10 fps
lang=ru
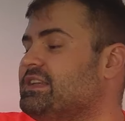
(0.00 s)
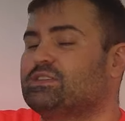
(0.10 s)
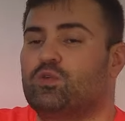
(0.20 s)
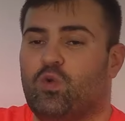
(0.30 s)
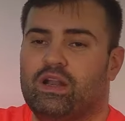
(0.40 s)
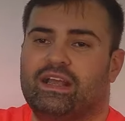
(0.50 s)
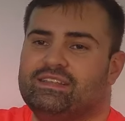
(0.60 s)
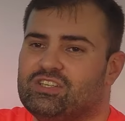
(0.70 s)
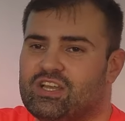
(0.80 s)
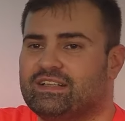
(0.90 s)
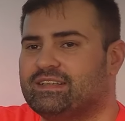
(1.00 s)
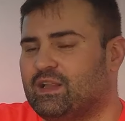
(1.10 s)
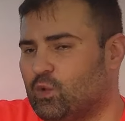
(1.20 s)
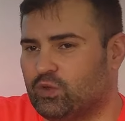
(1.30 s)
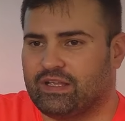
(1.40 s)
сколько сейчас
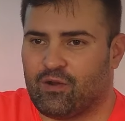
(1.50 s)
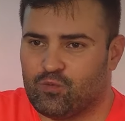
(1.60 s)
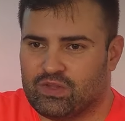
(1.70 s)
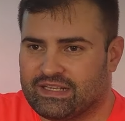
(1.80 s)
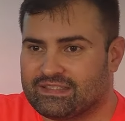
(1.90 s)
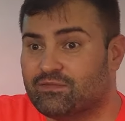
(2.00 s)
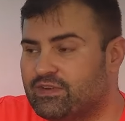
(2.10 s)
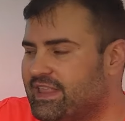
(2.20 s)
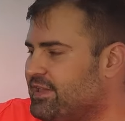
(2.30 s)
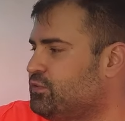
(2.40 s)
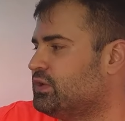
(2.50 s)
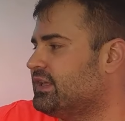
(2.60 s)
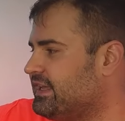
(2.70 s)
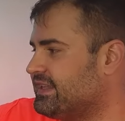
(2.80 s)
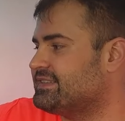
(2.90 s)
колонка у нас выдает
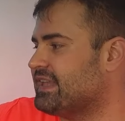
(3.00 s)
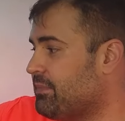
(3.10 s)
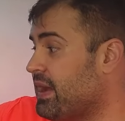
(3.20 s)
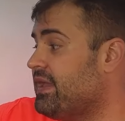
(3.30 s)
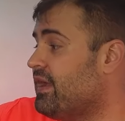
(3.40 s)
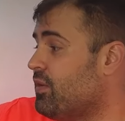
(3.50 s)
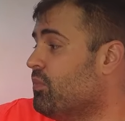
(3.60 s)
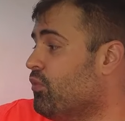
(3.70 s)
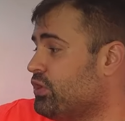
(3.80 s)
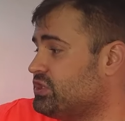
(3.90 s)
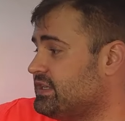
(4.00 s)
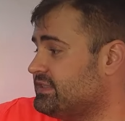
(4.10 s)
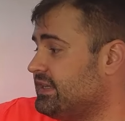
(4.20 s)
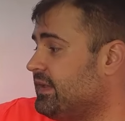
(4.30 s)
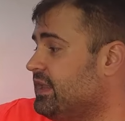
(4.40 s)
этой самой
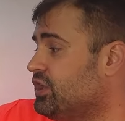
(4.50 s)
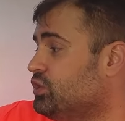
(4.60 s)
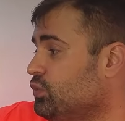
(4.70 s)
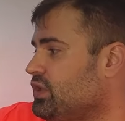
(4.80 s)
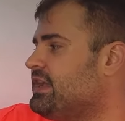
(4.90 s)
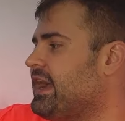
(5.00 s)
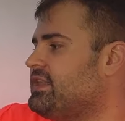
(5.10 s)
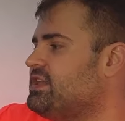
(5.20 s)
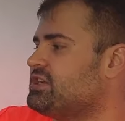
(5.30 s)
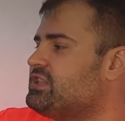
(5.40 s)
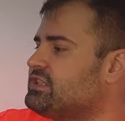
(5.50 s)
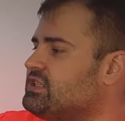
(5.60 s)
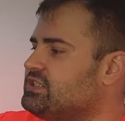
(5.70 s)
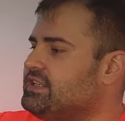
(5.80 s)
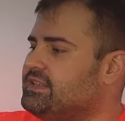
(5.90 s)
мощности. Ну и, конечно
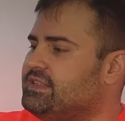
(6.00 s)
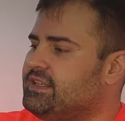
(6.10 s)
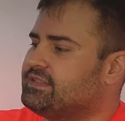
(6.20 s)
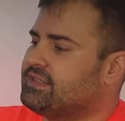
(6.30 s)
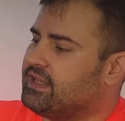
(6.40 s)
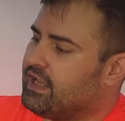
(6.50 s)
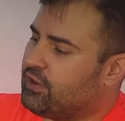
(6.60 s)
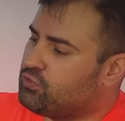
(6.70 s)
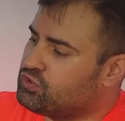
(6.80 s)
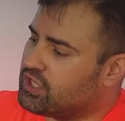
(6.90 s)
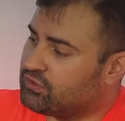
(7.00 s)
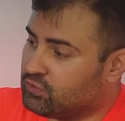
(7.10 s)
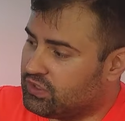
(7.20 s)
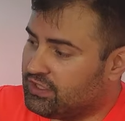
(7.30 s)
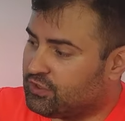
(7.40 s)
же, здесь есть целая куча
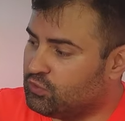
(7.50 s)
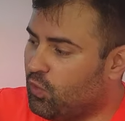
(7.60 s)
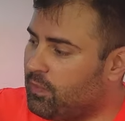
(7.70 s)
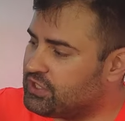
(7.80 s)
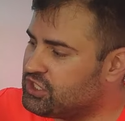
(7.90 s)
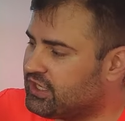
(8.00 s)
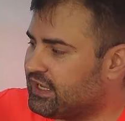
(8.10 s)
других кнопочек,